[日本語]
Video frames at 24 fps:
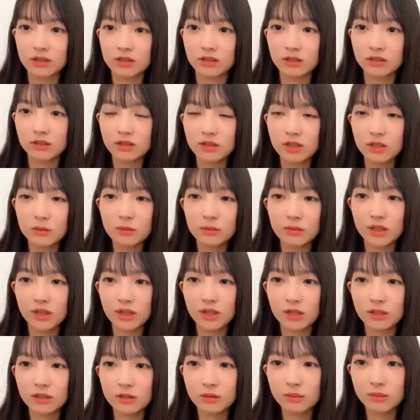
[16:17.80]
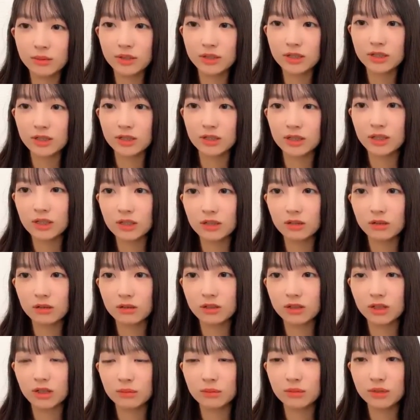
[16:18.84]
13番レッドビアさんありがとう
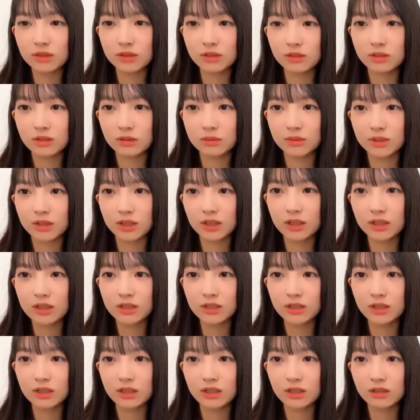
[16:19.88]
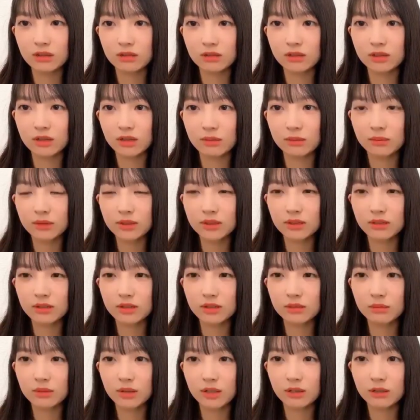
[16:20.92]
ございます12番竹下ありがとうございます
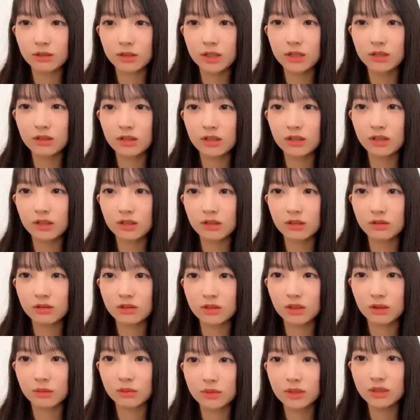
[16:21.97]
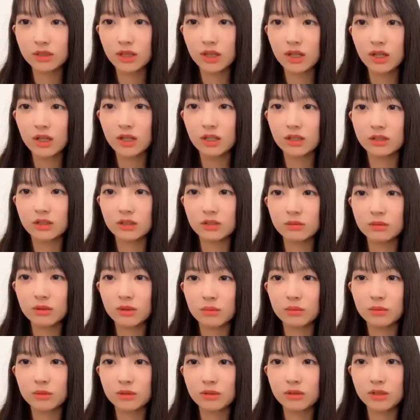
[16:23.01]
11番イグニールありがとうございます10
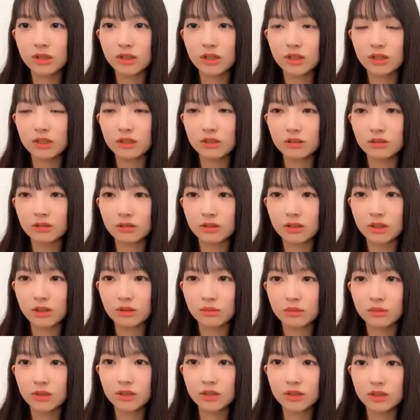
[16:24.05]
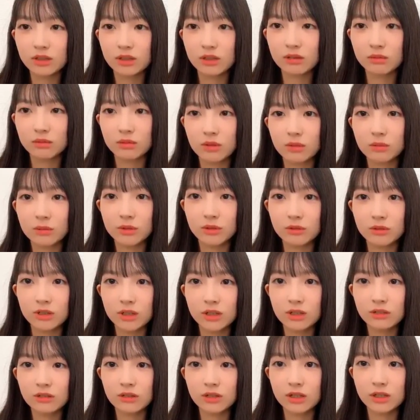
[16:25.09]
番ボールありがとうございます9番
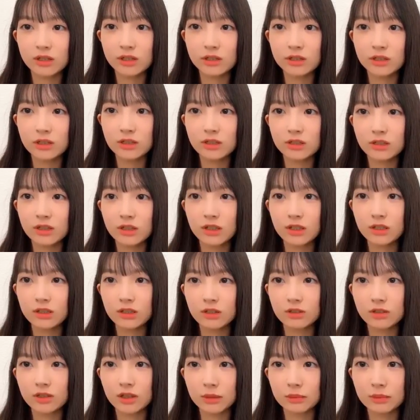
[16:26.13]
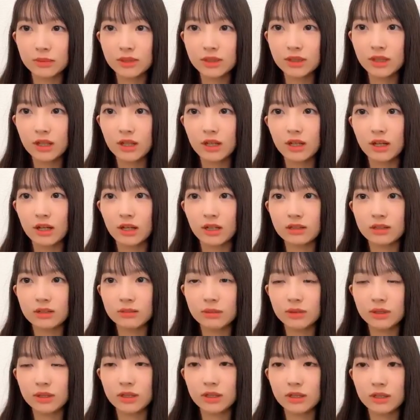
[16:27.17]
ムーオデンの会ユースでありがとうございます8
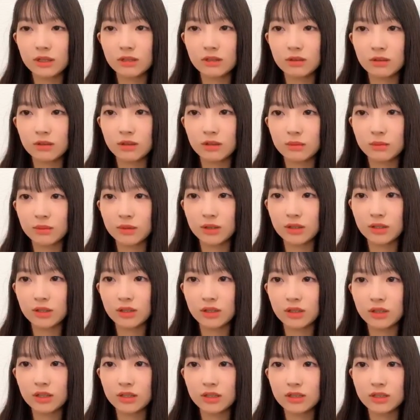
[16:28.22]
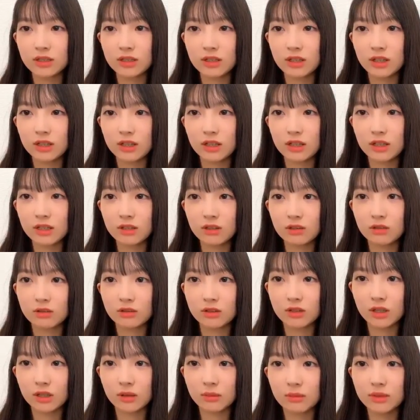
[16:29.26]
番銀河の振り向き717ありがとうご
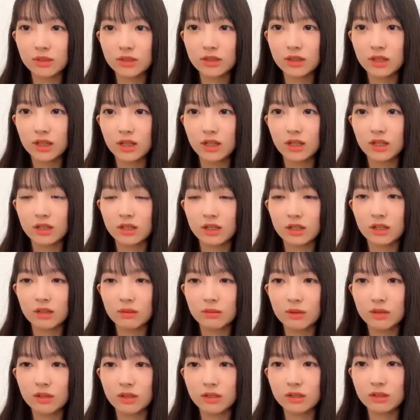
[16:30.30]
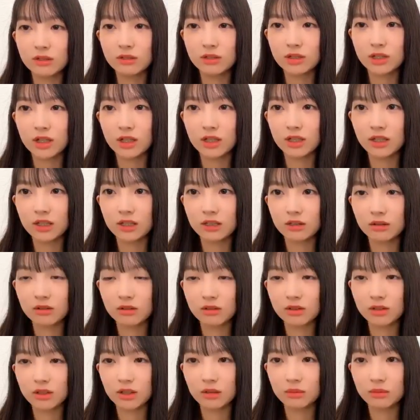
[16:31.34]
ざいます7番勇気ありがとう
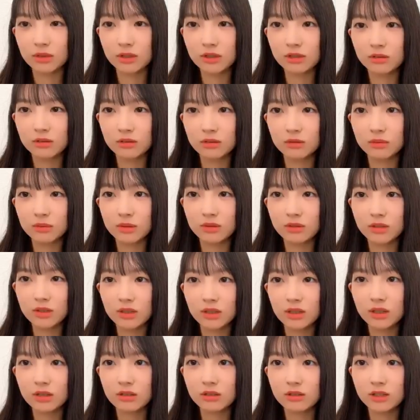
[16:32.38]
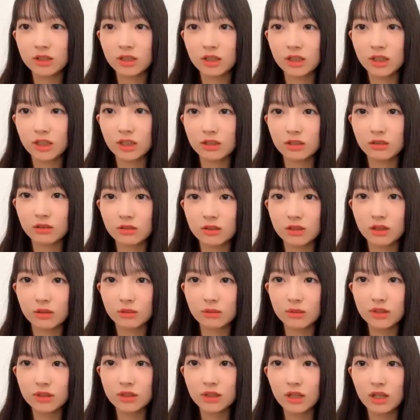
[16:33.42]
ございます6番大阪広志ありがとうござい
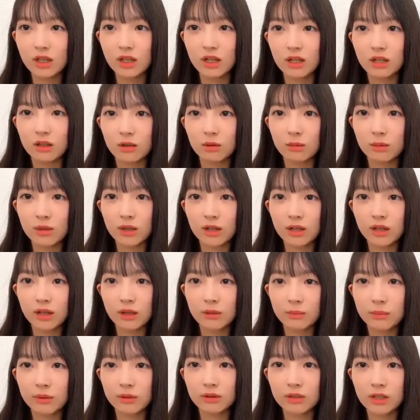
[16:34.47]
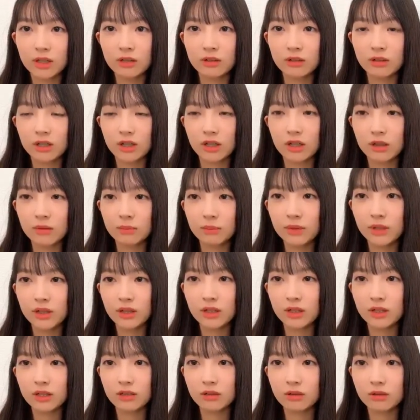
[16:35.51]
ます5番アライょおでんの会ハんペン、あ
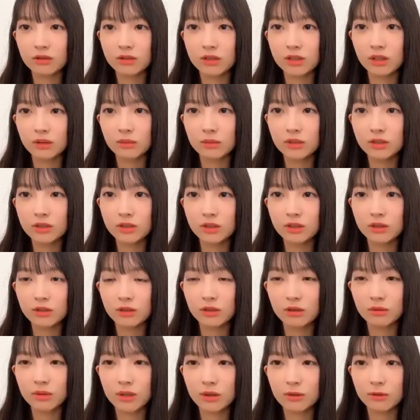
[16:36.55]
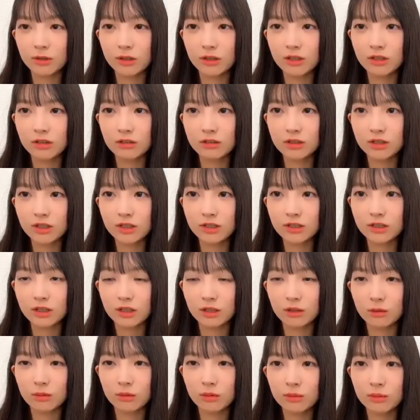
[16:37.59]
りがとうございます今日の番は平野先
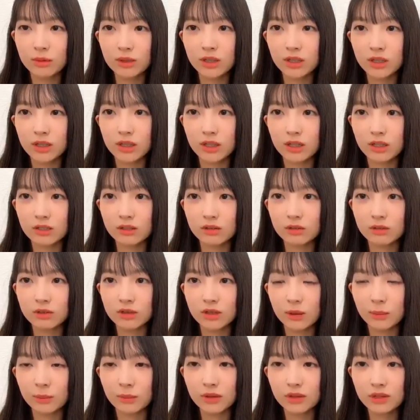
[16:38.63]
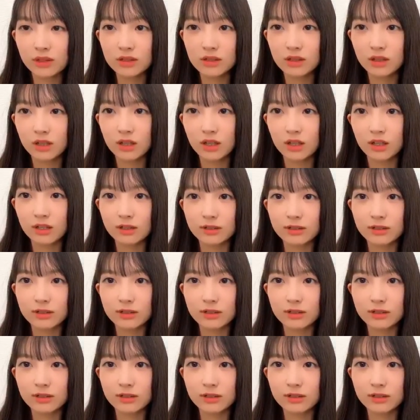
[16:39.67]
生ごぼう巻きありがとうございます